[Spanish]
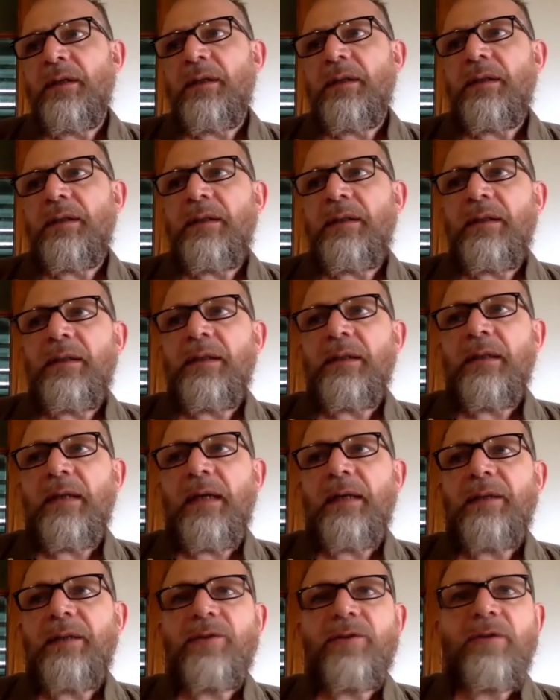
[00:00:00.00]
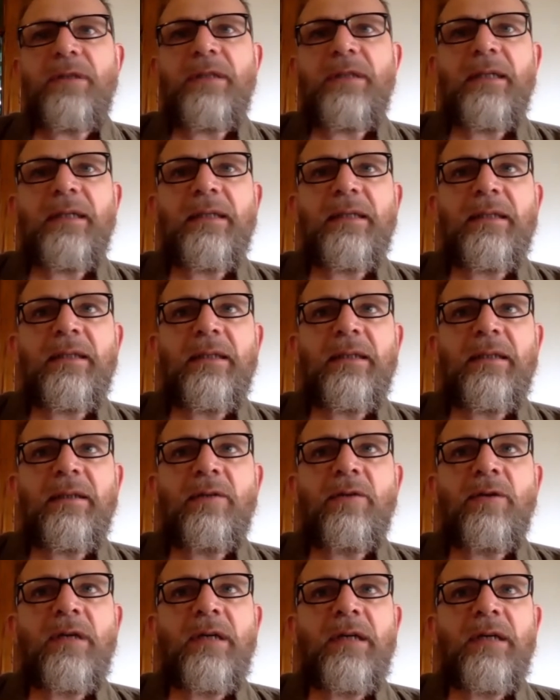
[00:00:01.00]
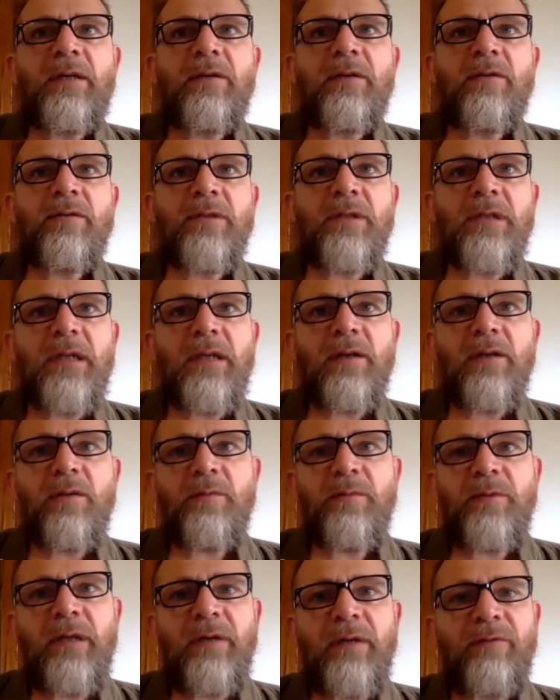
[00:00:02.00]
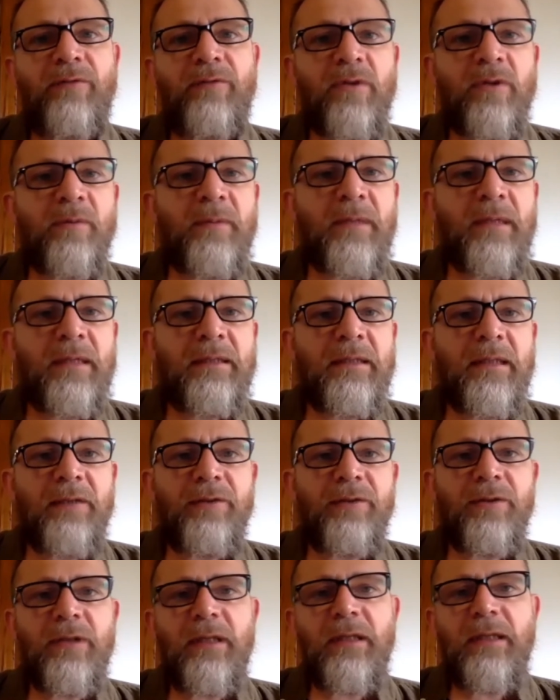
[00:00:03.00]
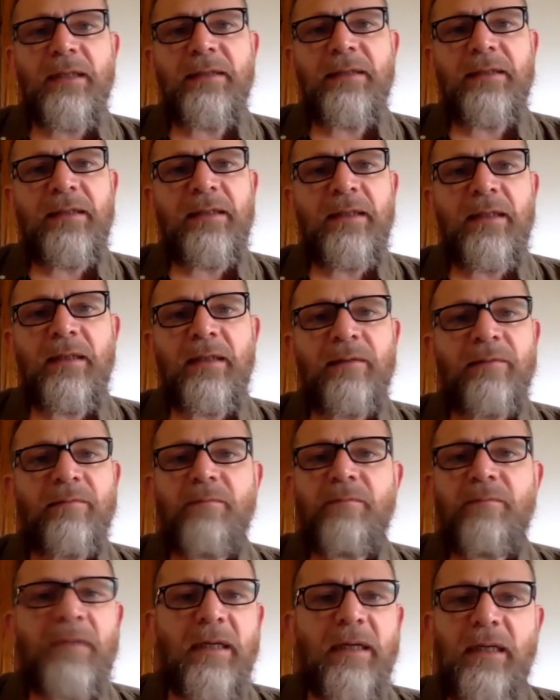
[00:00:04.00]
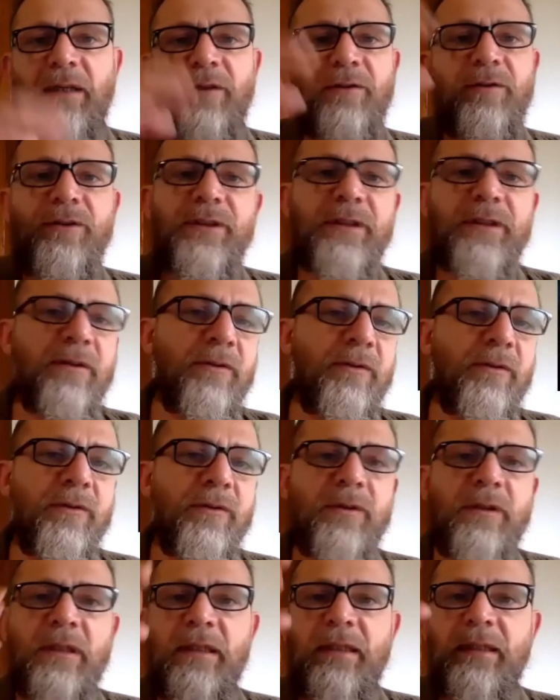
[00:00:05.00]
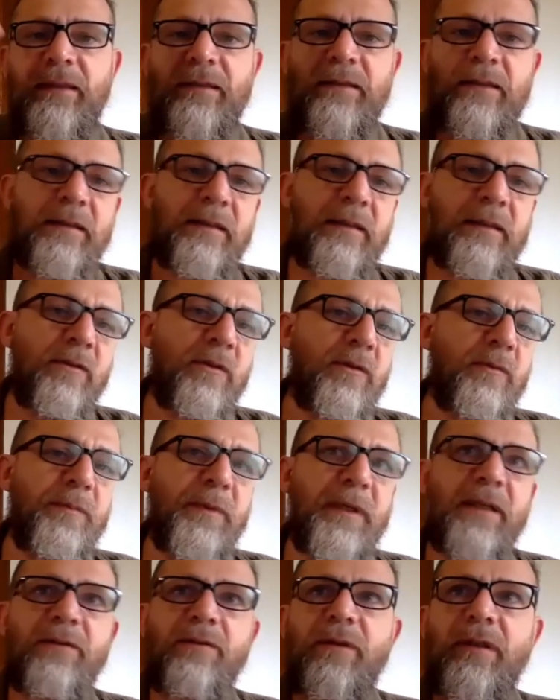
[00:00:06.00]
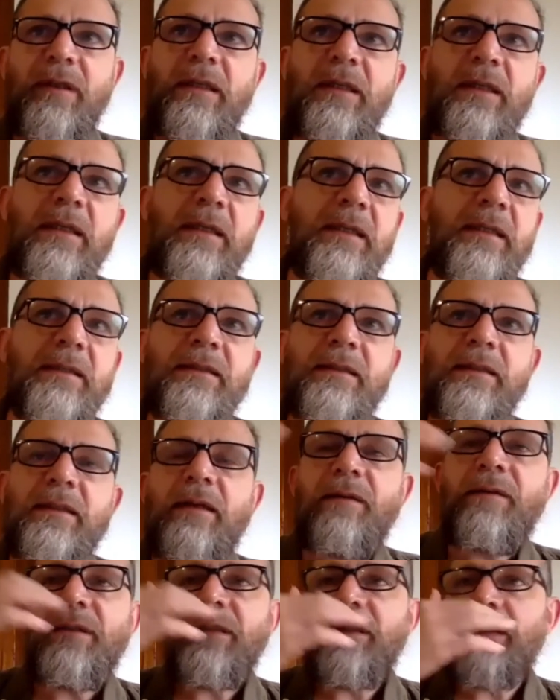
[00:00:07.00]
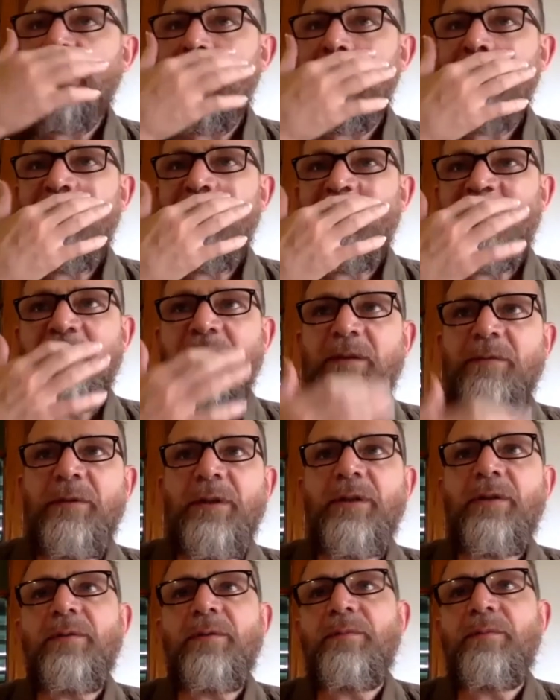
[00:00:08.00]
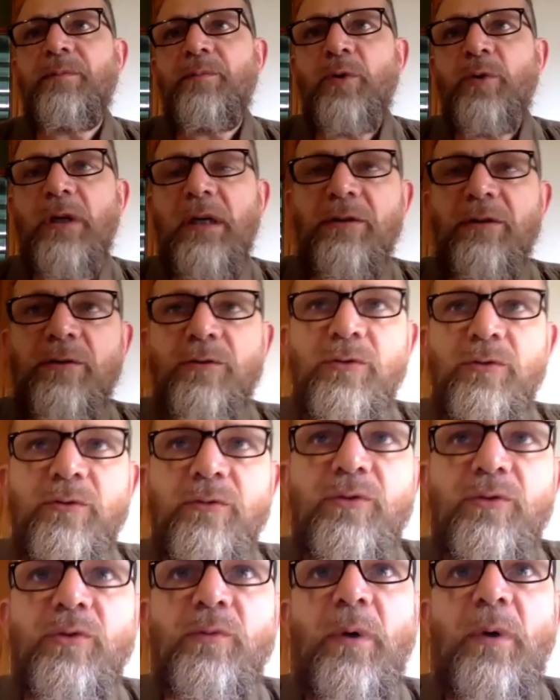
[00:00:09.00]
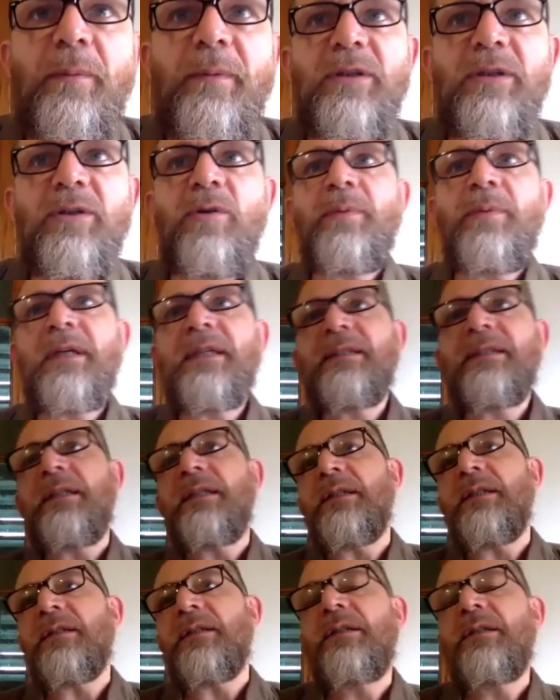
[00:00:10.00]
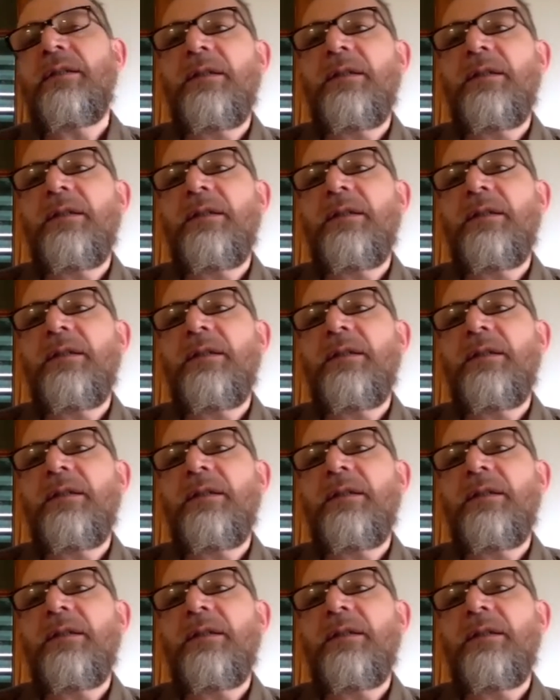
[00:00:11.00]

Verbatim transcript: y hay historias que logran encontrar como una forma y hay otras que siguen mezclándose con otras y golpeando ideas y avanzando y bueno, buscando su, su momento para salir.